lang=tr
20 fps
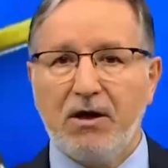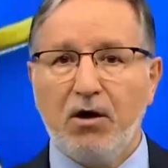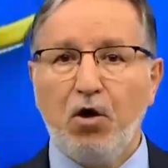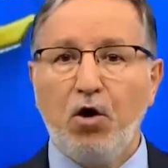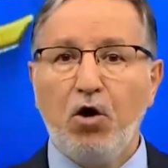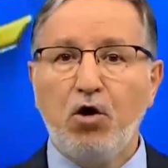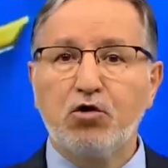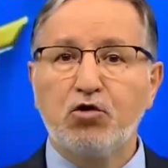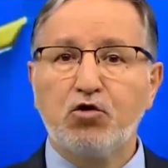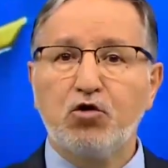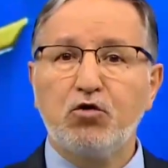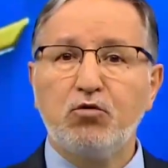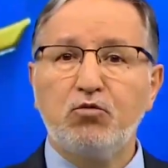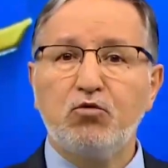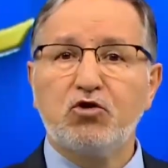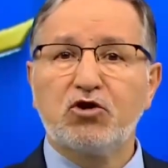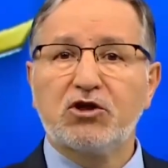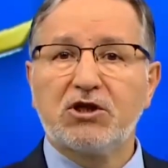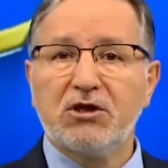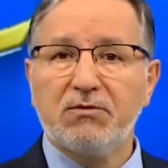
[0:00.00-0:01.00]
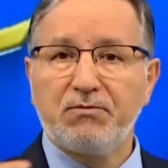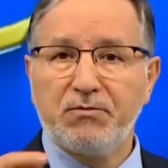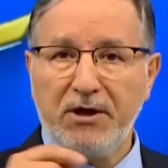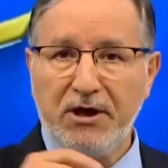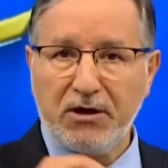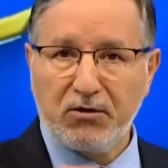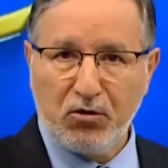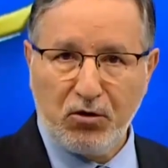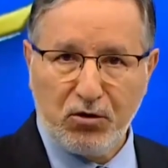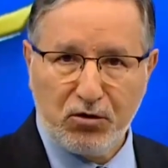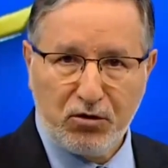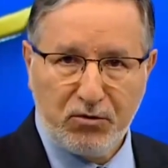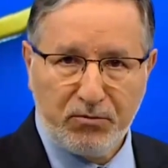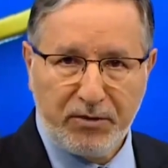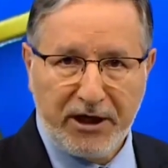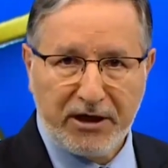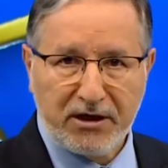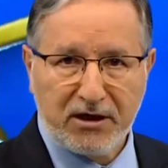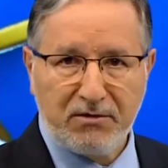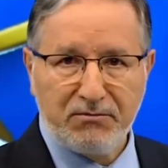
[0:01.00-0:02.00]
Örtünmüş çıplak oldun
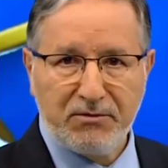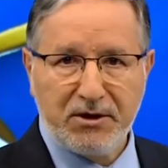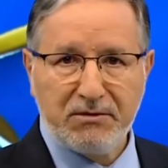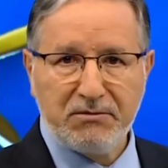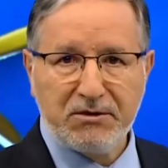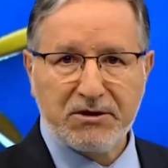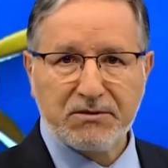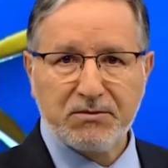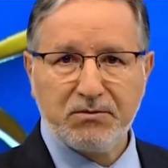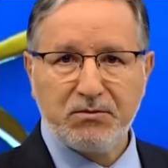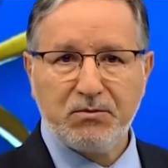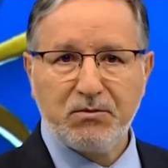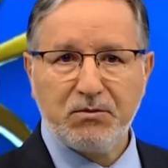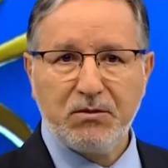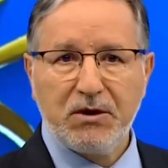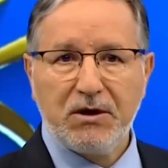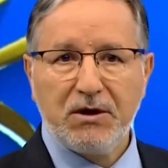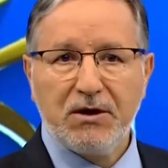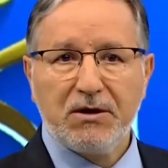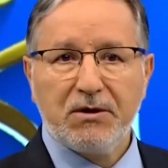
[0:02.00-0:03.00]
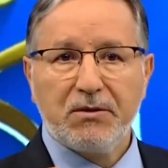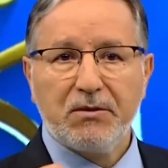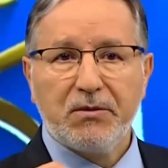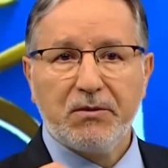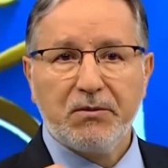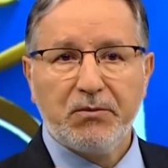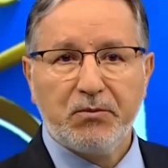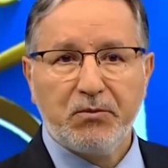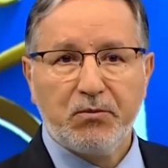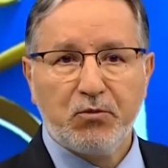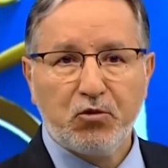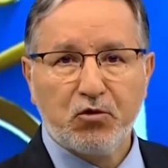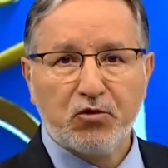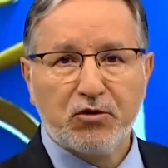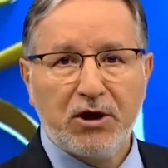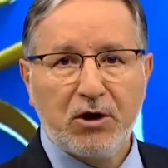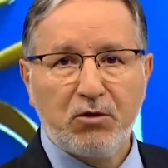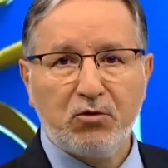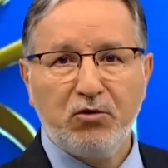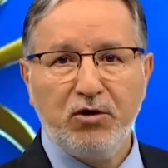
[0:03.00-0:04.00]
peygamberimiz
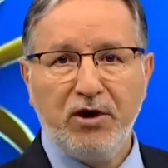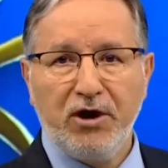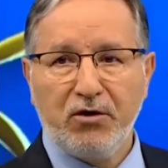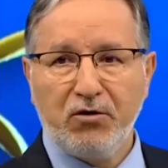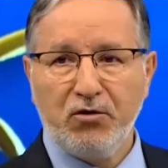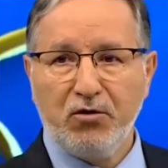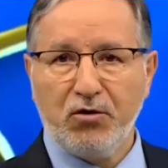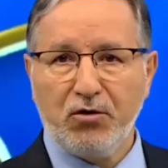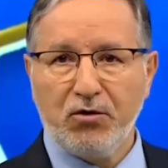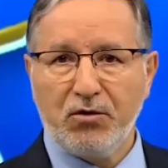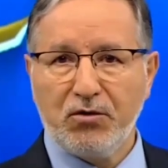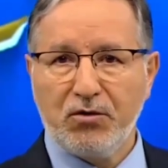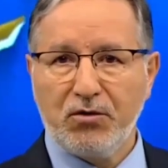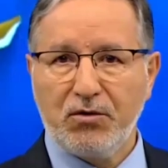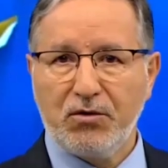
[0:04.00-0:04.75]
burada uyarıyor.